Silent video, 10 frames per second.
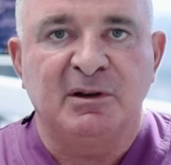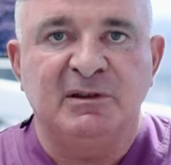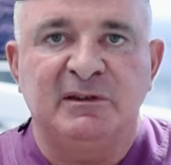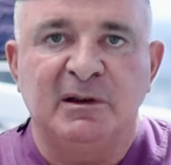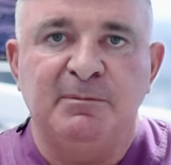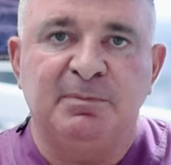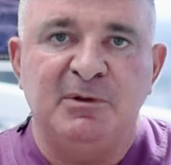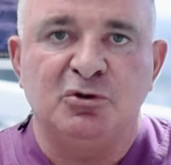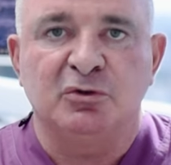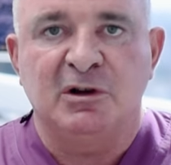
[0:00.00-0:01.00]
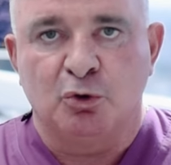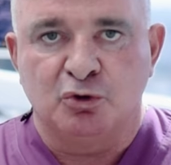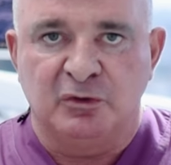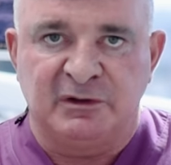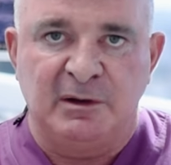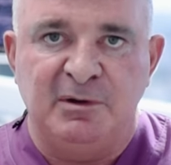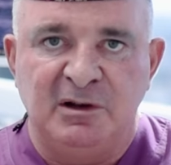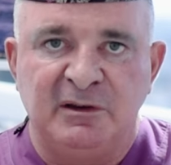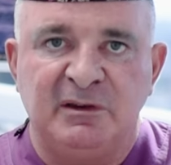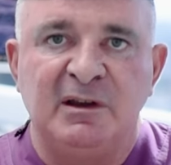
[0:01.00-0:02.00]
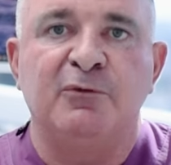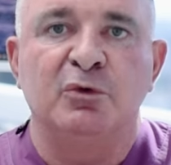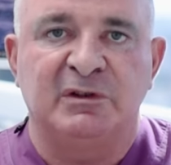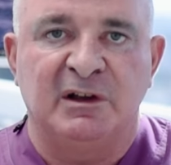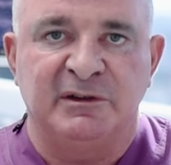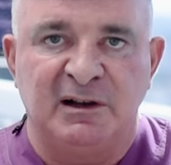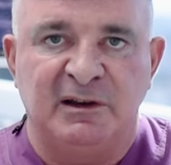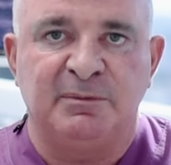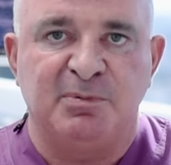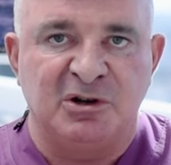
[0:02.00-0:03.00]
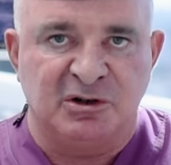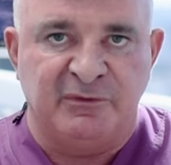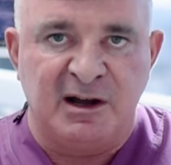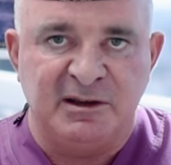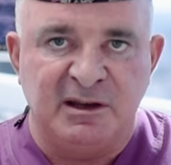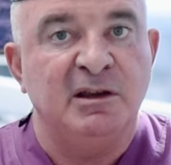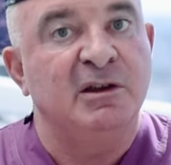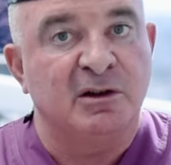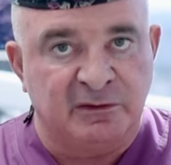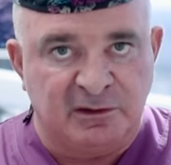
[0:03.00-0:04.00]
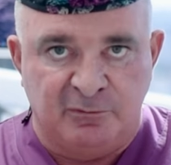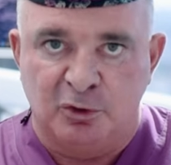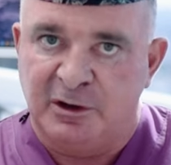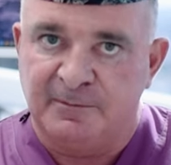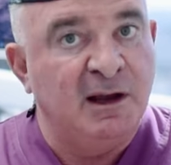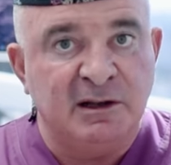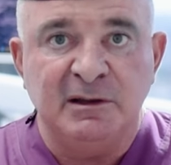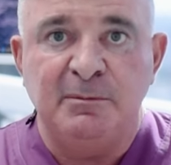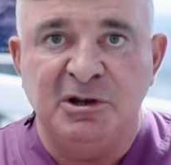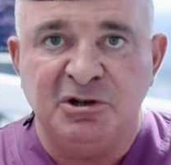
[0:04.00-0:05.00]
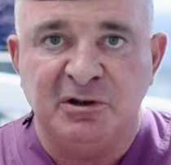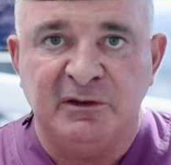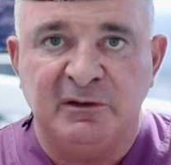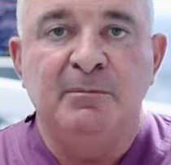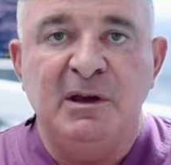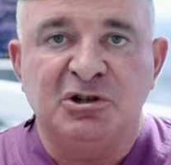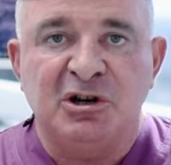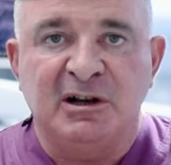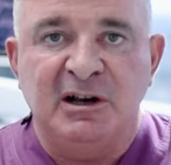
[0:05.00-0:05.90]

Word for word: Протезы обеспечивают хорошую стабильность и функциональность при жевании и разговоре. Экономичность. Меньшее